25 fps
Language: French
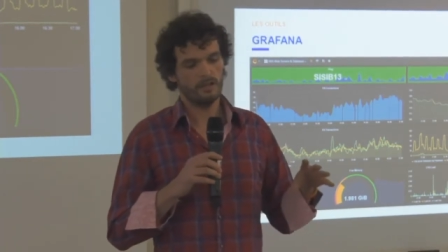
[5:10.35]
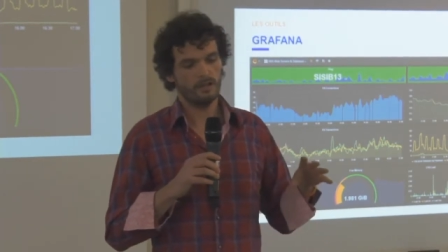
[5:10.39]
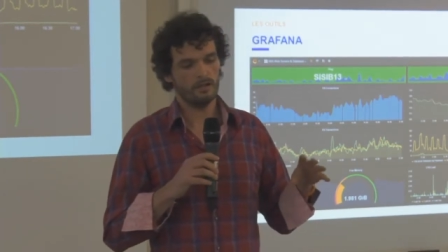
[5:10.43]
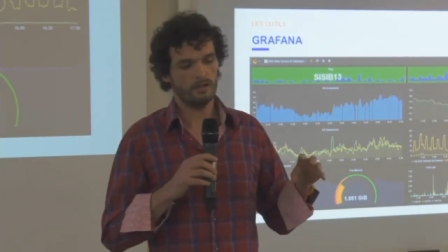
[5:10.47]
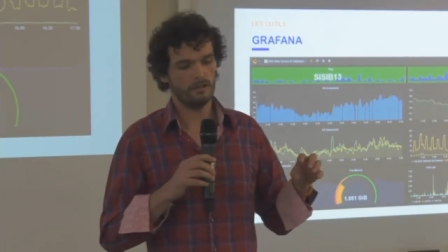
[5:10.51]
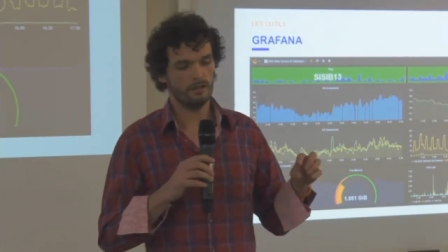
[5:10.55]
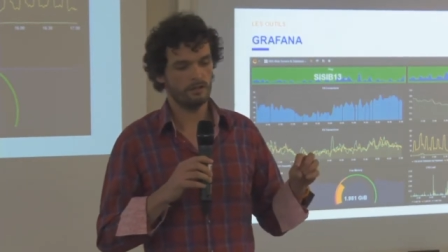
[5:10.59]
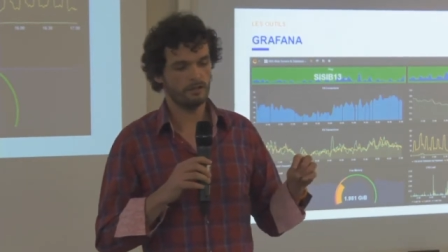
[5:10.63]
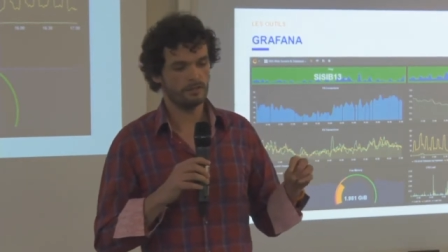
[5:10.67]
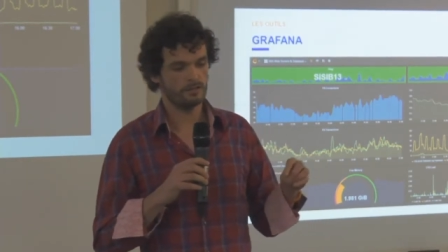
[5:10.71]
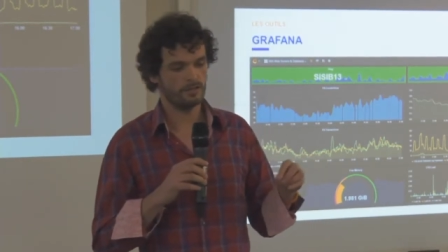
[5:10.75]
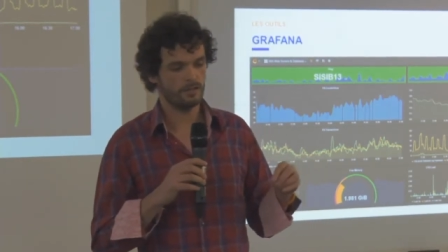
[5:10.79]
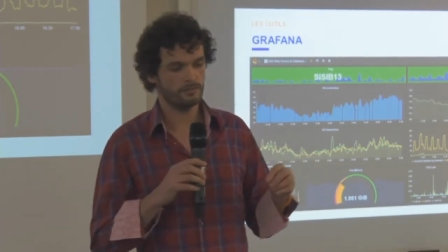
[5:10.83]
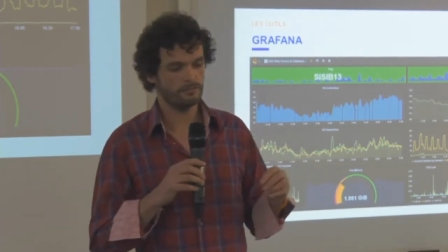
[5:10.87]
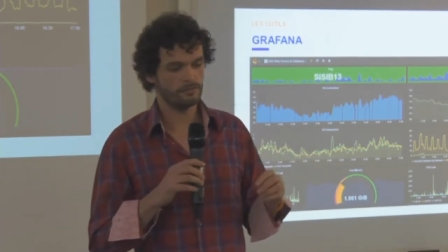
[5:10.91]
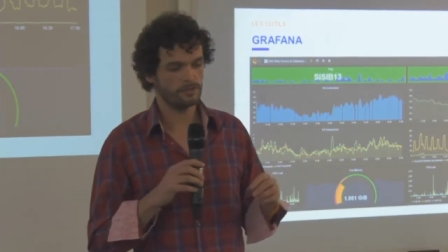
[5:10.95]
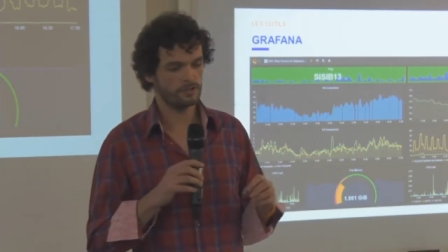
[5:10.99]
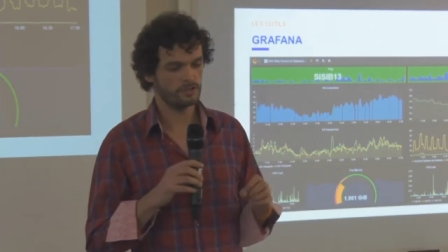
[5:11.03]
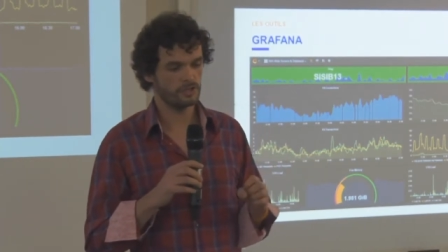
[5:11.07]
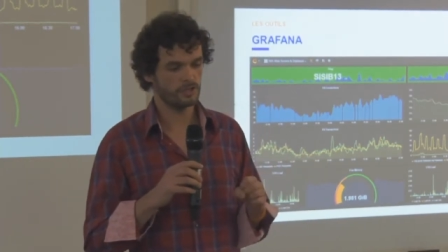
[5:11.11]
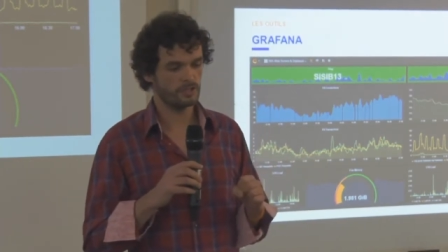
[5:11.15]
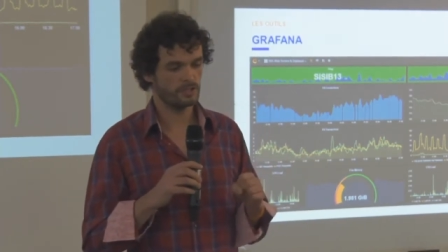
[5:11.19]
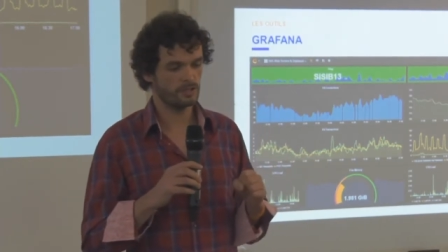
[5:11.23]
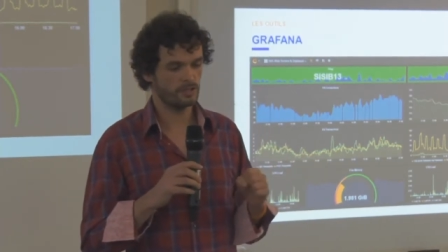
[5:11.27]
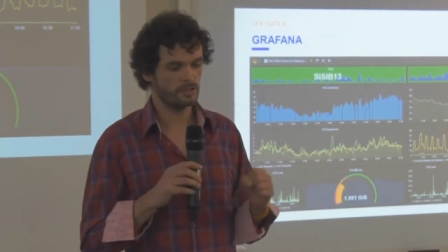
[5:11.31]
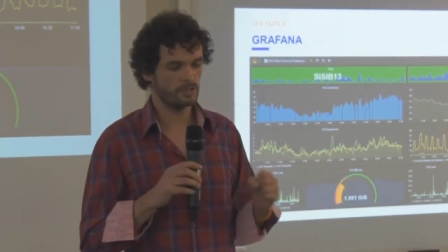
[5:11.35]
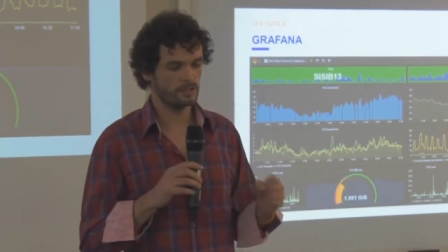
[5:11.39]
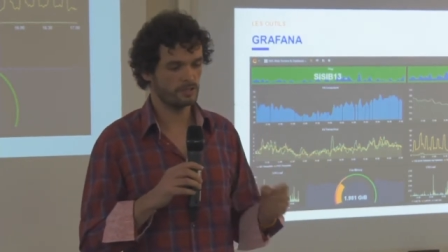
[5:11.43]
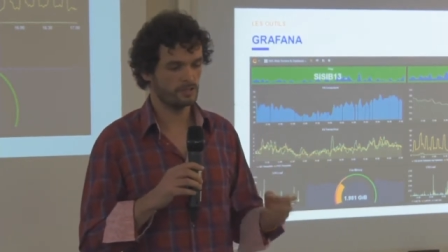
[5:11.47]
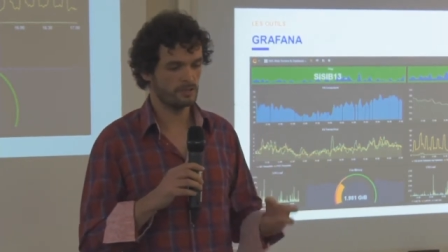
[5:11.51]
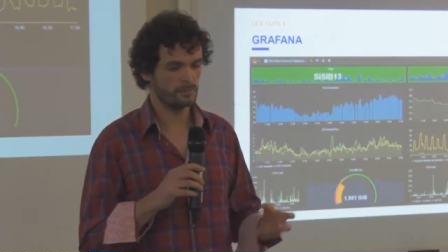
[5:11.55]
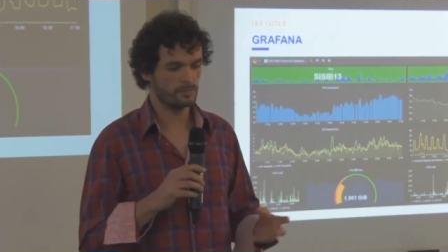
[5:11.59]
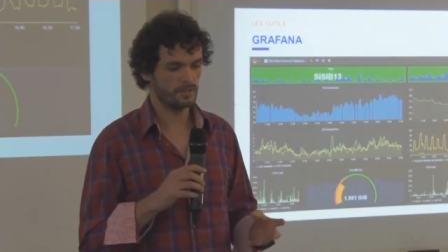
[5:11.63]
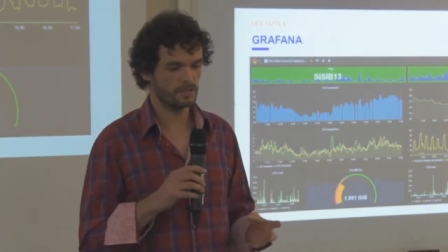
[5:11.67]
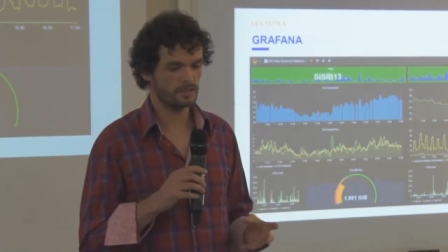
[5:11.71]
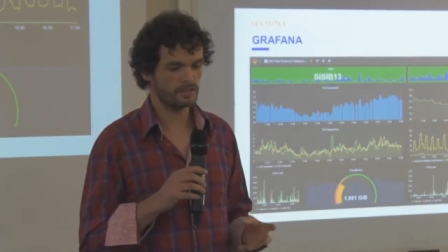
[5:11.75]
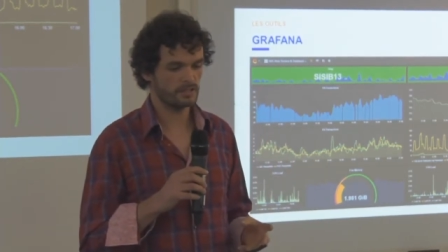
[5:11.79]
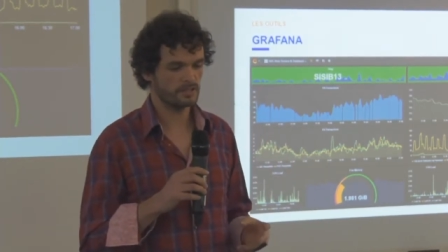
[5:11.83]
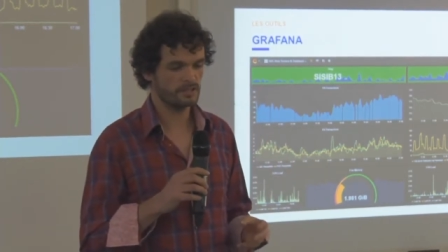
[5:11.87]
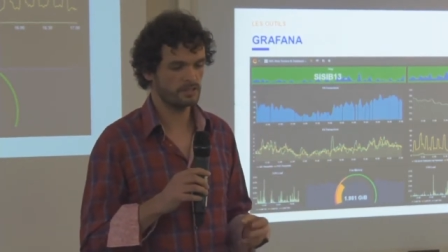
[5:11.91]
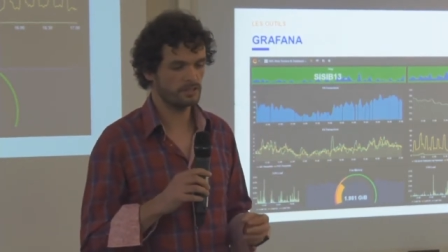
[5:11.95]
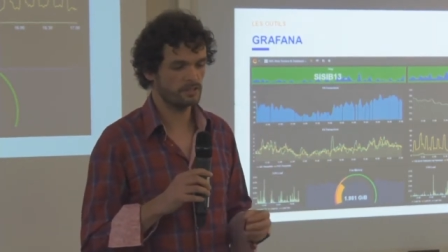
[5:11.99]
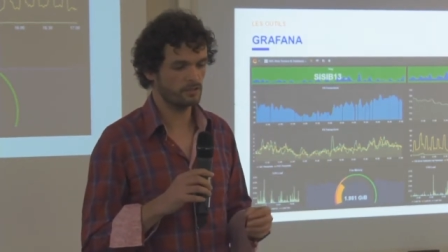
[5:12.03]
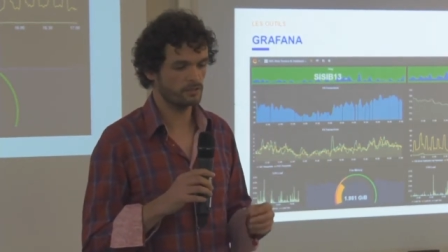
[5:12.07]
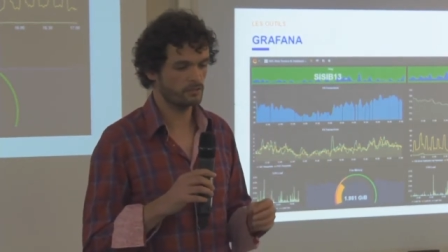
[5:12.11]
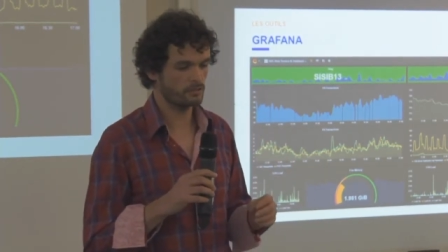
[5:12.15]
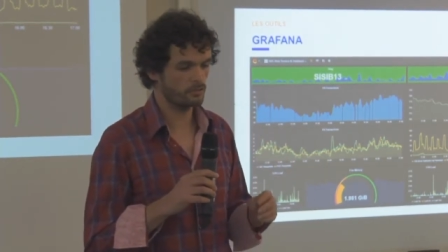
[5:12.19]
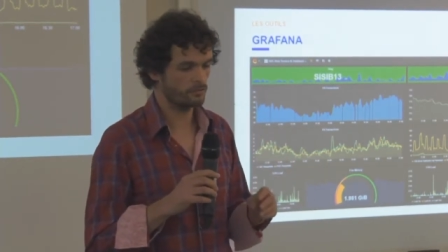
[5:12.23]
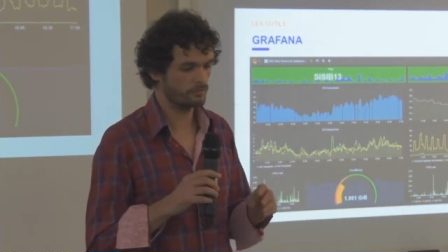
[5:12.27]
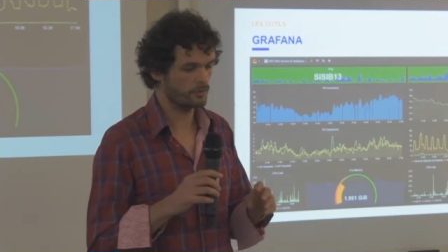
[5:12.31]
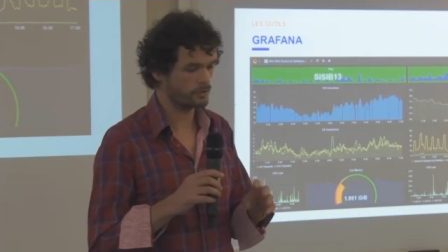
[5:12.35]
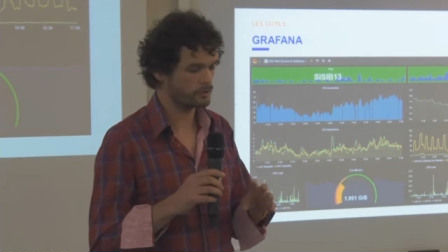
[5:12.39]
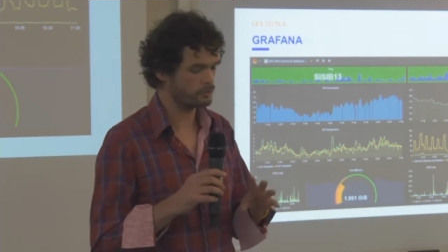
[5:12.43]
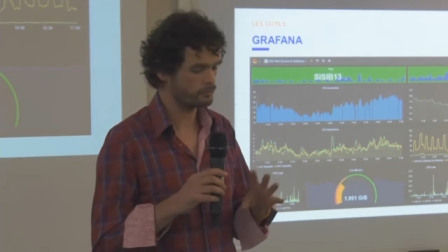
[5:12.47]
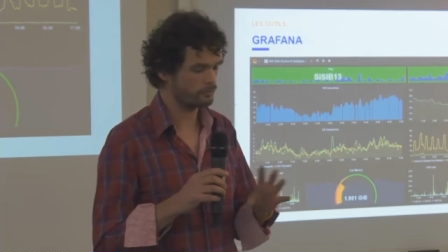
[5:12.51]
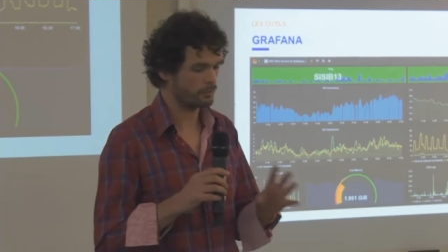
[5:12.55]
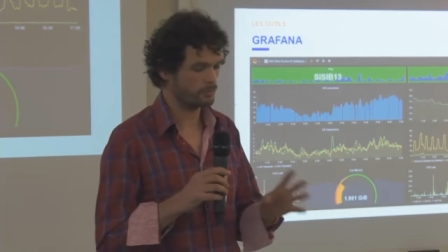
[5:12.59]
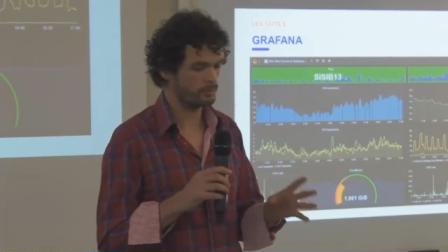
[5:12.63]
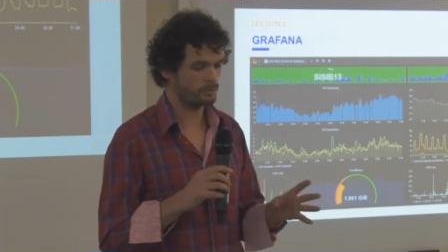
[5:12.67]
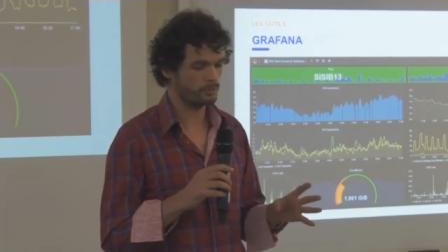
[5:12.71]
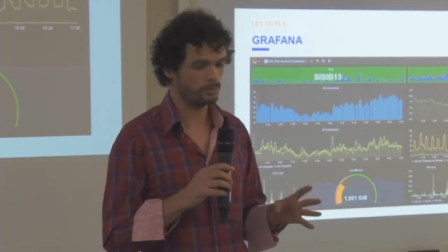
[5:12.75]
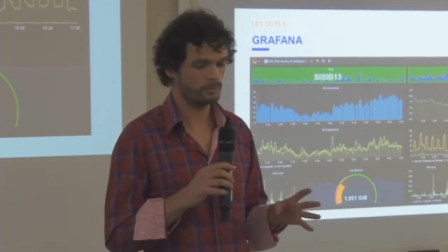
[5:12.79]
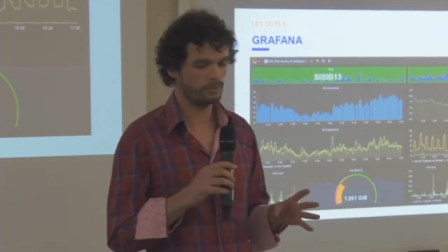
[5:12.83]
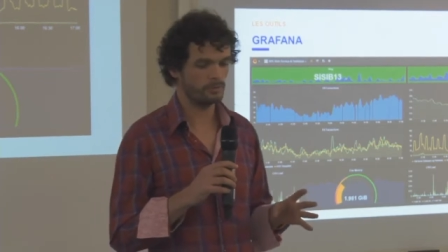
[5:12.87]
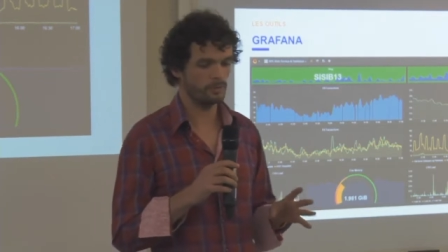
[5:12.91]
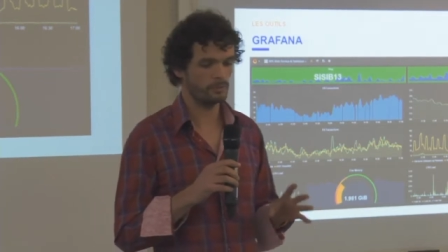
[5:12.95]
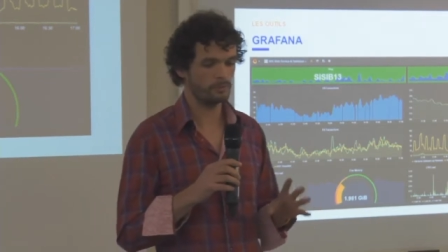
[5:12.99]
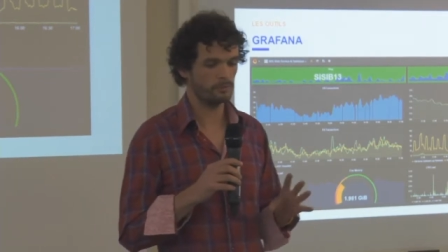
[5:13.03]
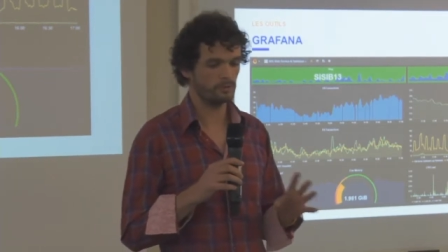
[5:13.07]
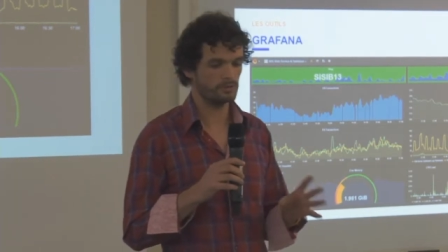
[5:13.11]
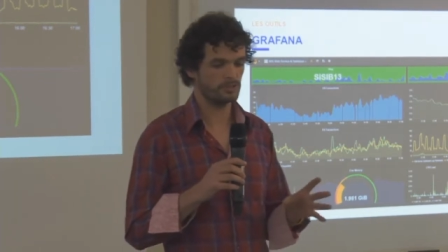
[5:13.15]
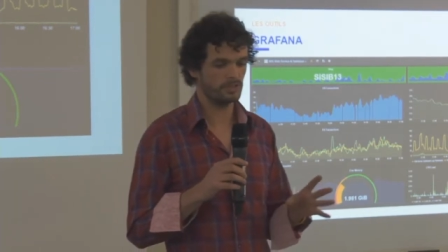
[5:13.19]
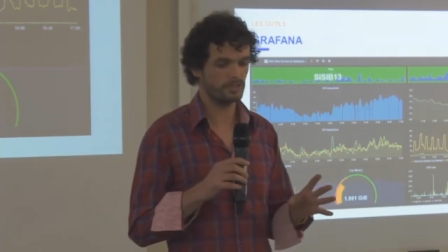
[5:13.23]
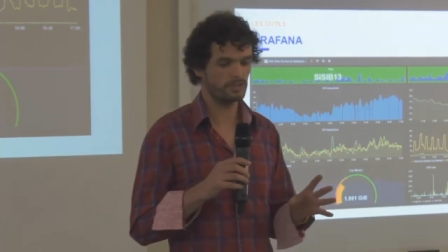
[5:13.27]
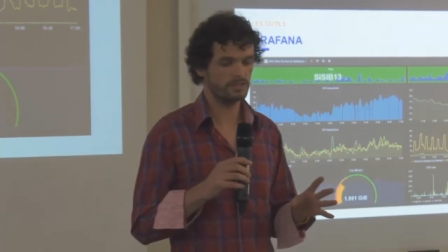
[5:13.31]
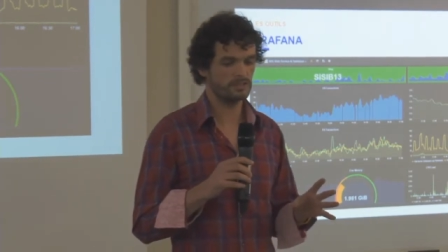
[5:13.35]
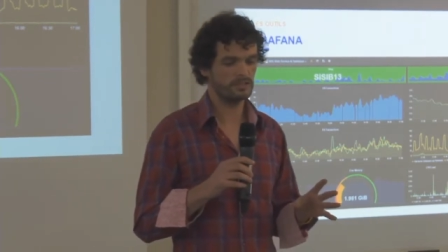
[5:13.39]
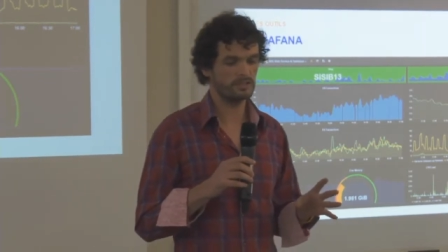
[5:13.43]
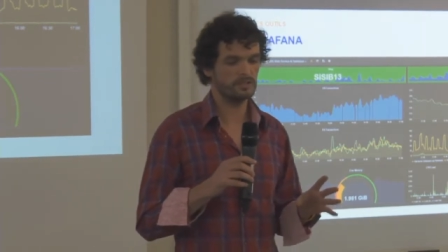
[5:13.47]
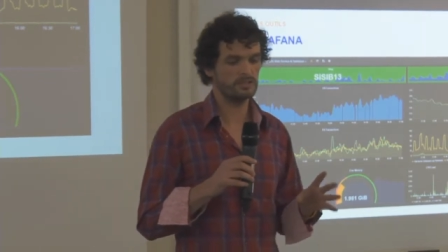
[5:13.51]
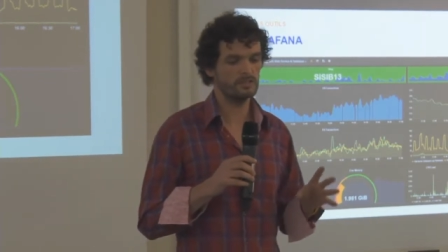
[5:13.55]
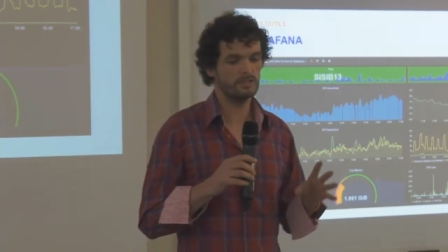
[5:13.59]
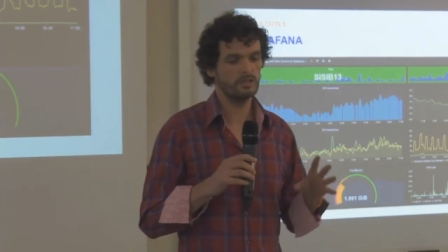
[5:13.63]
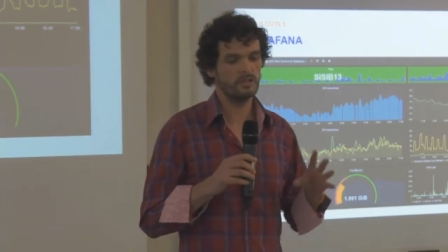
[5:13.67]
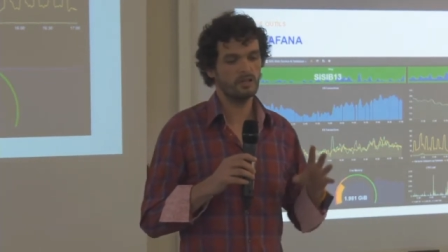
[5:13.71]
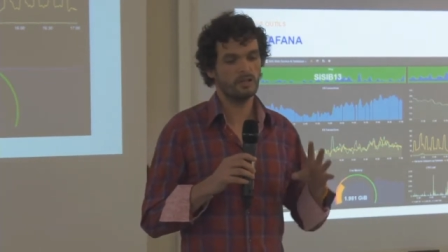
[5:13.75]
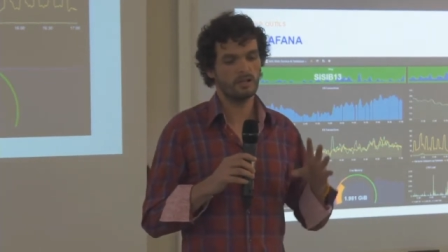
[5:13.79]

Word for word: euh, d'afficher des, métriques de façon un peu, un peu sexy.